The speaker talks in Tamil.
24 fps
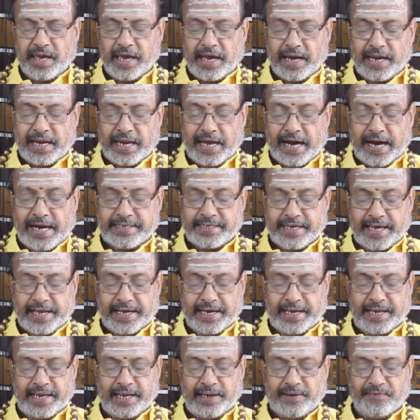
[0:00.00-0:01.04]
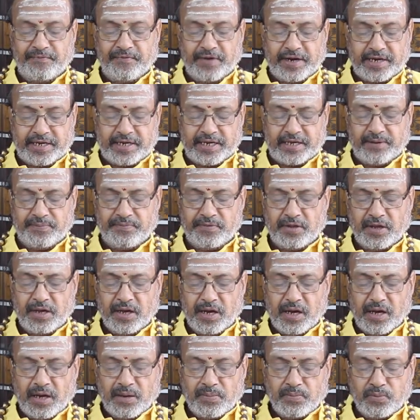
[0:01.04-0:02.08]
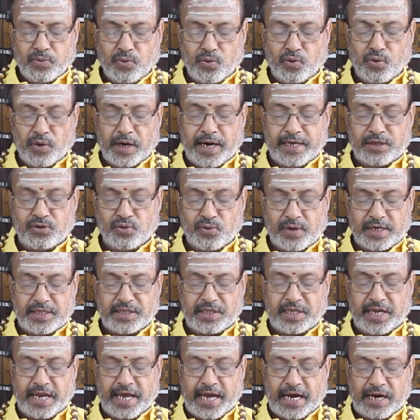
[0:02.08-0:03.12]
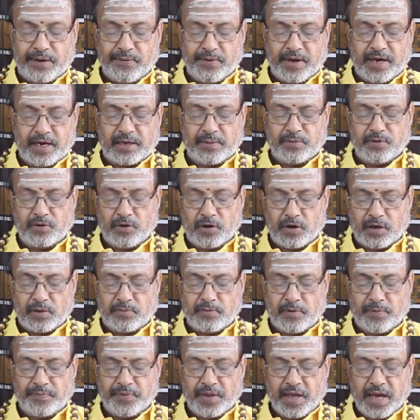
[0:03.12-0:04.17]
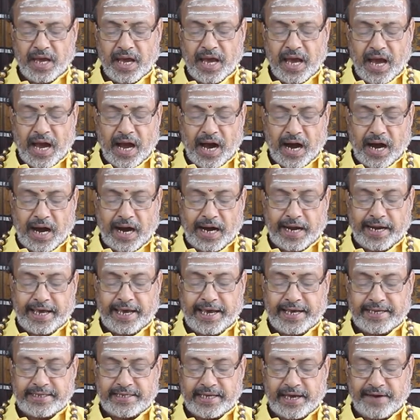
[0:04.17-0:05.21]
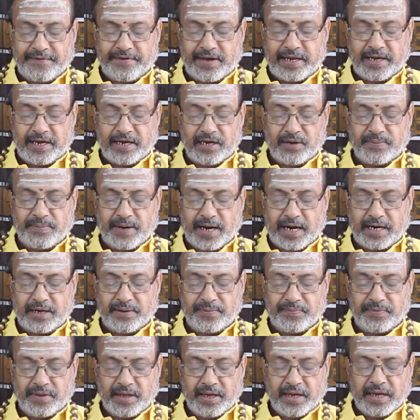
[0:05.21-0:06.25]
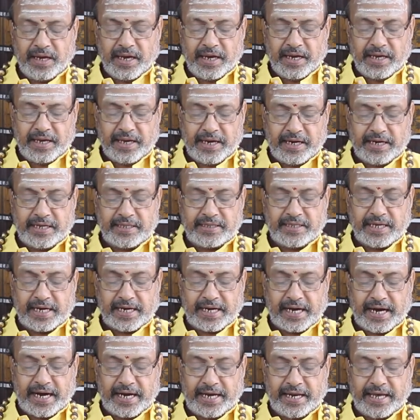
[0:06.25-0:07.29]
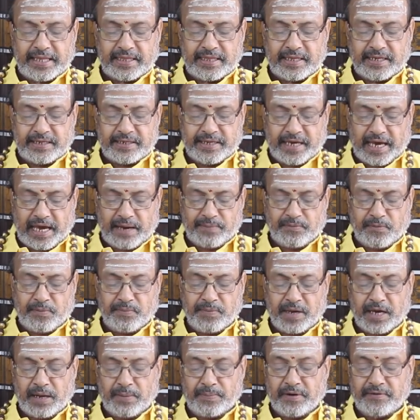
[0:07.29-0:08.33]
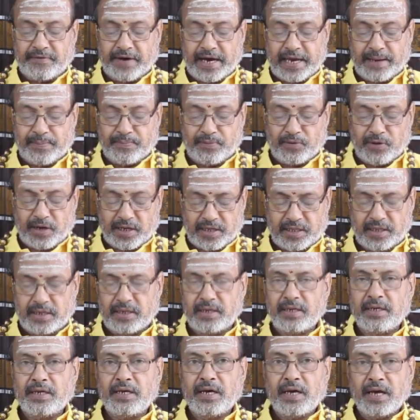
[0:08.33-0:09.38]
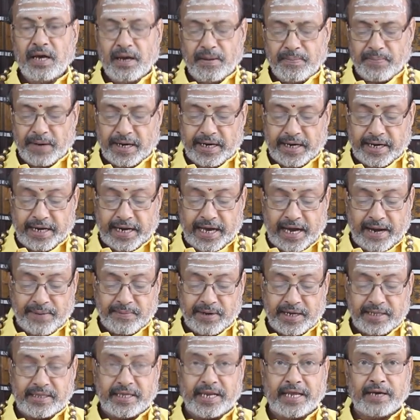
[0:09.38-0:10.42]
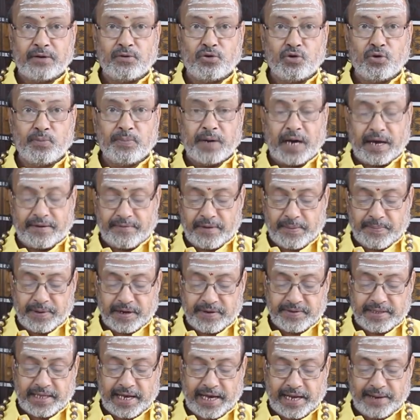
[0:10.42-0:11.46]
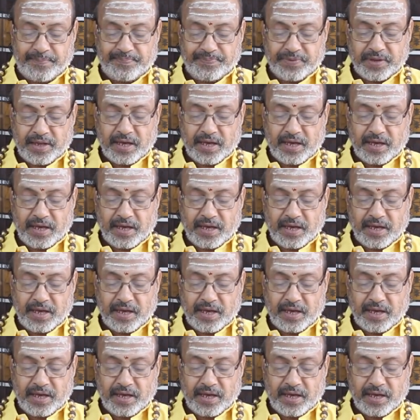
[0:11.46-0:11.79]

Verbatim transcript: எல்லா செயல்களிலும் வெற்றியும் பூரண சுகத்தினை அனுபவிக்கும் யோகமும் ஆலய சேவையில் ஈடுபாடும் எடுத்த காரியத்தில் ஜெயமும் ஏற்பட வாய்ப்புள்ளது பன்னெண்டாம் இடத்தினை குரு பார்வைப்படுவதால்